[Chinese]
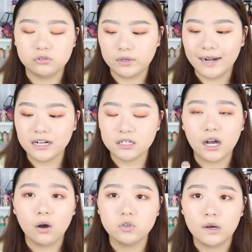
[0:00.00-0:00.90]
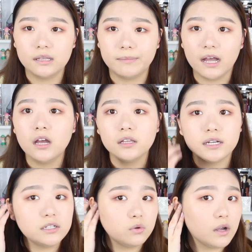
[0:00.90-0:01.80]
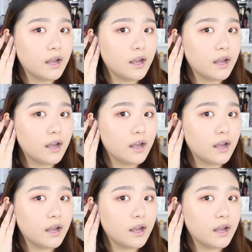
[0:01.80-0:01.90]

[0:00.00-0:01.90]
嗯，虽然它是膏状的嘛，但是因为我